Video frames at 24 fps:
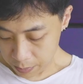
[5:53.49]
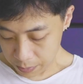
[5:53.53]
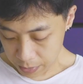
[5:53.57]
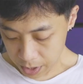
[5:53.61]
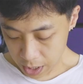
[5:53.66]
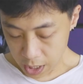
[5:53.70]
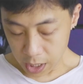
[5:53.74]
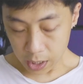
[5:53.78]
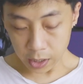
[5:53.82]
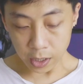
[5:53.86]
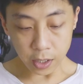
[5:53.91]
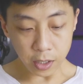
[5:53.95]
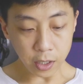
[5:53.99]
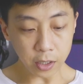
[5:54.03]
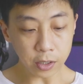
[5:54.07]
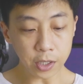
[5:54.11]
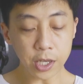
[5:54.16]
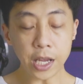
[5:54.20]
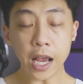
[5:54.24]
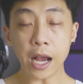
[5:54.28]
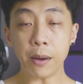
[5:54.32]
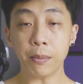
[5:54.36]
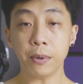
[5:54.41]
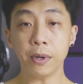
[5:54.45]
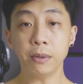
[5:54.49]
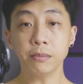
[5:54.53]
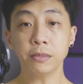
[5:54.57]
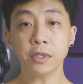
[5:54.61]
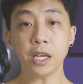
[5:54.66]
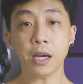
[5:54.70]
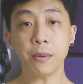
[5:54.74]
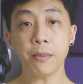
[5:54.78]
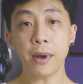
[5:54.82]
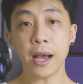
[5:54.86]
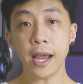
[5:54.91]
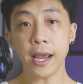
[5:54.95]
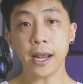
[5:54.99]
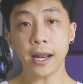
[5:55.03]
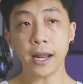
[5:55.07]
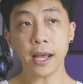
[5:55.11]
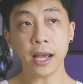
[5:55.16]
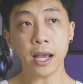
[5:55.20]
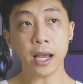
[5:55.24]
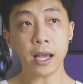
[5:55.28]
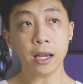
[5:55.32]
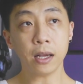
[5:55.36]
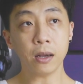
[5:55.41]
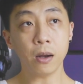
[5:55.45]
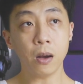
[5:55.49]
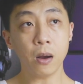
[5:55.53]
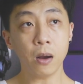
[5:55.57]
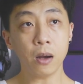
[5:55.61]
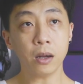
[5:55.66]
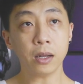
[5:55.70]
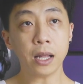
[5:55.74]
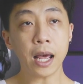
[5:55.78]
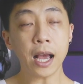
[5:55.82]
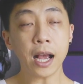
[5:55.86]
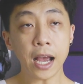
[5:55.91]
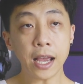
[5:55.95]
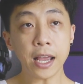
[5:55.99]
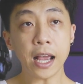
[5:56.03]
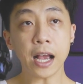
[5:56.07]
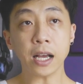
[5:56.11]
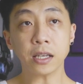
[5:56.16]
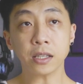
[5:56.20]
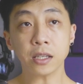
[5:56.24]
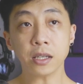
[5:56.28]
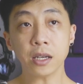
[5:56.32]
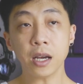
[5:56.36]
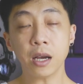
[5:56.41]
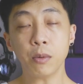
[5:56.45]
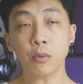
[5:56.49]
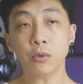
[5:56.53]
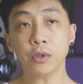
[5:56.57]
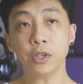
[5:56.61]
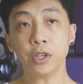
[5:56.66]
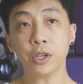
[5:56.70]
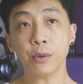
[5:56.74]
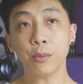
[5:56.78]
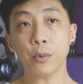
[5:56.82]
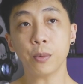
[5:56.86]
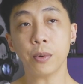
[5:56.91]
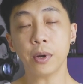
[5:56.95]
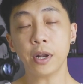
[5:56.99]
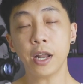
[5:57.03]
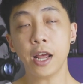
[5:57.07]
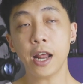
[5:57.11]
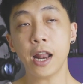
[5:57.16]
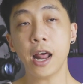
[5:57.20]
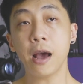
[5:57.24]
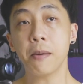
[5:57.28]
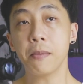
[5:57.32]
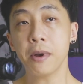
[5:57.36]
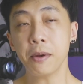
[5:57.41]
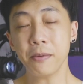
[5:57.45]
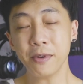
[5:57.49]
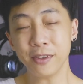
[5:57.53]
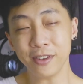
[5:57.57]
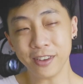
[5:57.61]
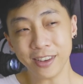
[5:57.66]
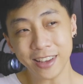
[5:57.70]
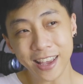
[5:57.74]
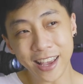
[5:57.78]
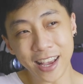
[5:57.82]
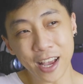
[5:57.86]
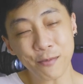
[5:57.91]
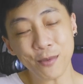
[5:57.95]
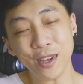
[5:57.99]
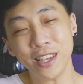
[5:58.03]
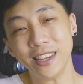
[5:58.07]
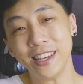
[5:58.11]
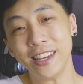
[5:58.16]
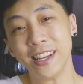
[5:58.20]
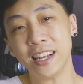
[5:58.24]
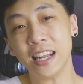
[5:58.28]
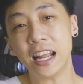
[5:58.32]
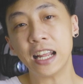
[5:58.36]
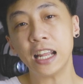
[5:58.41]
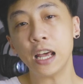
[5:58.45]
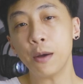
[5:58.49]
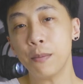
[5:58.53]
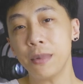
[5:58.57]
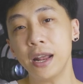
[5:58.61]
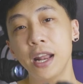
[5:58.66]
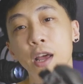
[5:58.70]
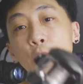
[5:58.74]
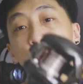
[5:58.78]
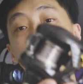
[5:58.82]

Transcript: มีอีกนิดนึงที่อยากเพิ่มเติมให้นะฮะก็ถ้าใครอยากซื้อจริงๆผมก็แนะนำให้ไปซื้อเกกาบิจินนะถ้าไม่ได้